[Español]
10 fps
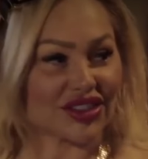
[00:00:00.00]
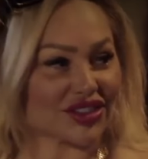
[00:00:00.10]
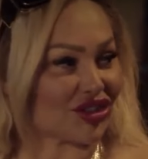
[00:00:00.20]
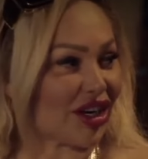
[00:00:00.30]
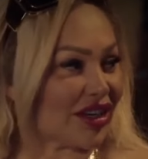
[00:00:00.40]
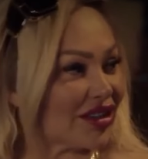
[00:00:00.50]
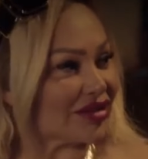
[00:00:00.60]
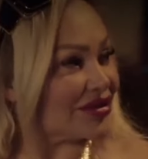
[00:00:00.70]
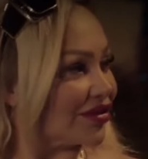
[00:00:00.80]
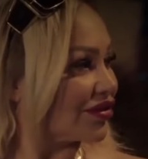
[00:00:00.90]
Solo
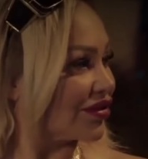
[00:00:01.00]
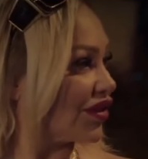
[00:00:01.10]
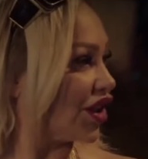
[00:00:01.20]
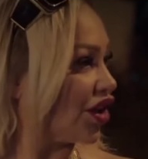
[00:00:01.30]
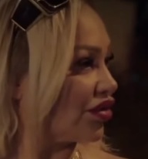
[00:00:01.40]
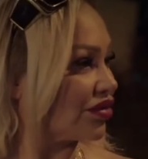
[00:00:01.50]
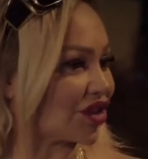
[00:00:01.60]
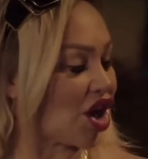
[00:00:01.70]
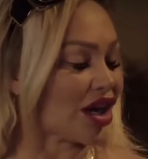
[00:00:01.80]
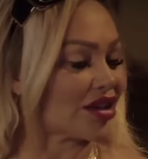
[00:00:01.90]
quiero
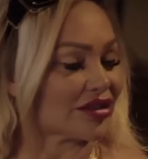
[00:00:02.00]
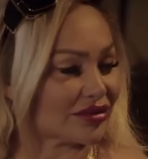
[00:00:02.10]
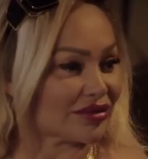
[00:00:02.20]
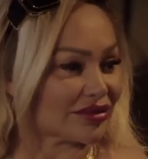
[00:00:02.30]
hablar contigo.